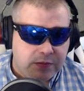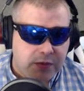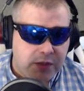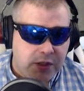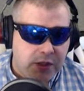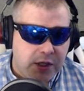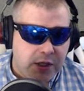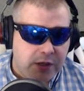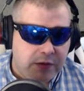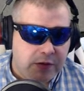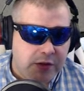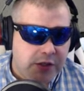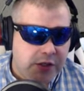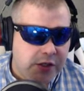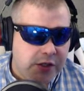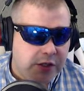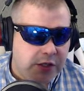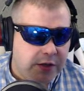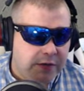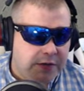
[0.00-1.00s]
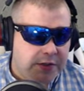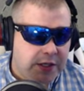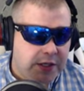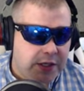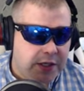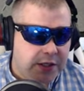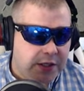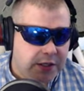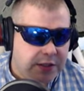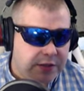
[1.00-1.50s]
No, jak widzicie,
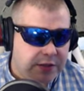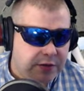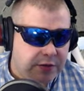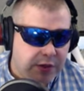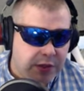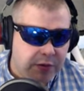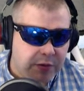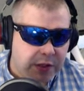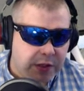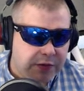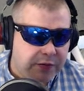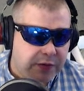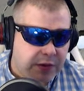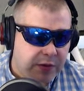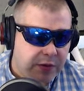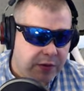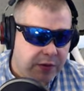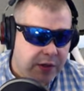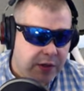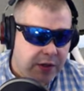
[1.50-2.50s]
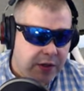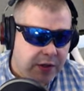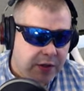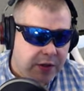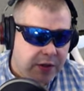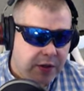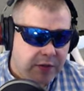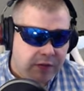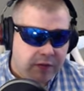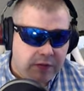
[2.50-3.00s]
wcale nie jest tutaj łatwo
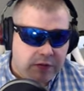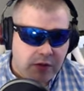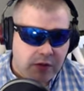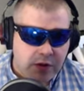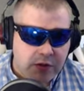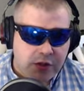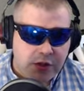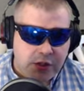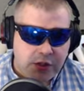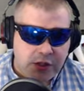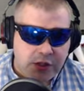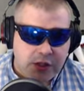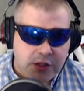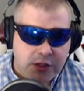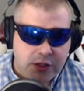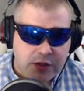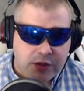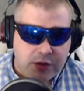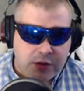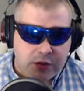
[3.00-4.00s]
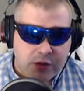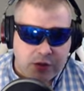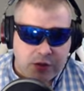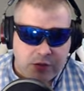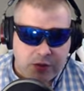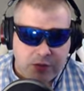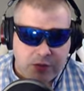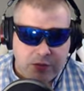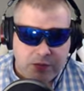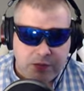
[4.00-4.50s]
włączyć się do
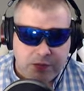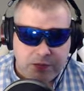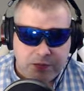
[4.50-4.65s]
ruchu.